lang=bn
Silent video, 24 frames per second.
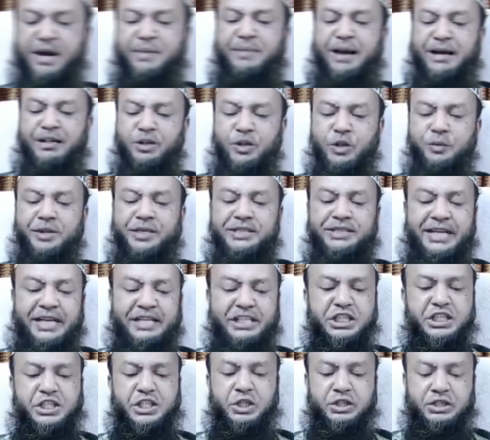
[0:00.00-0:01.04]
বান্ধবী
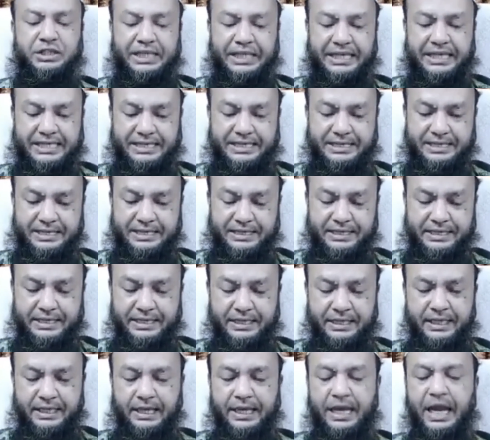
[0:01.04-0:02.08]
চারটি সন্তান আছে
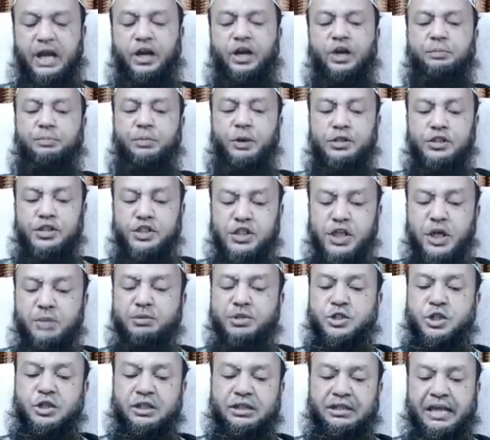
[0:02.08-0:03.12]
এখন পঞ্চম
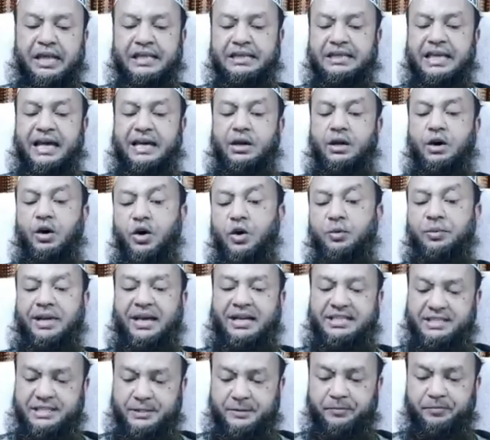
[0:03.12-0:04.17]
সন্তান তার গর্বে
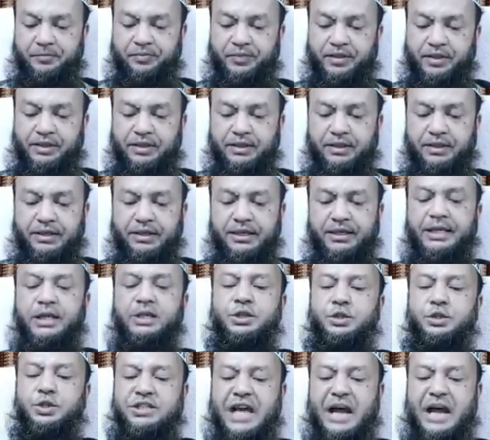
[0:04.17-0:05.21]
আছে
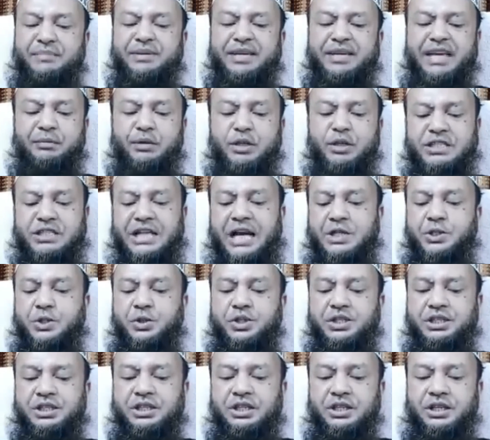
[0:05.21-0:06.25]
কিন্তু স্বামী এবং
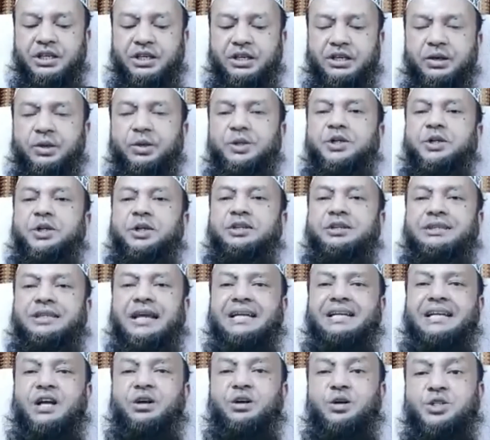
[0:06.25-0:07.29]
শাশুড়ি ওই
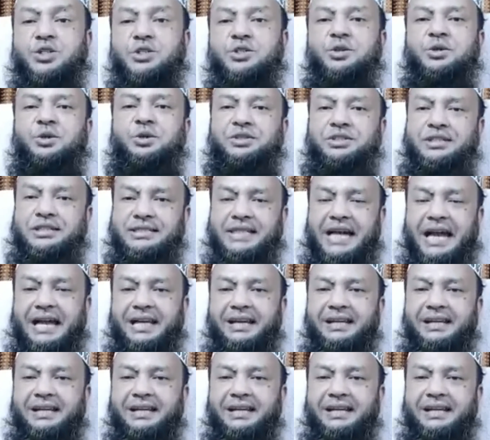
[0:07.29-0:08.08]
সন্তানটা নষ্ট করতে চায়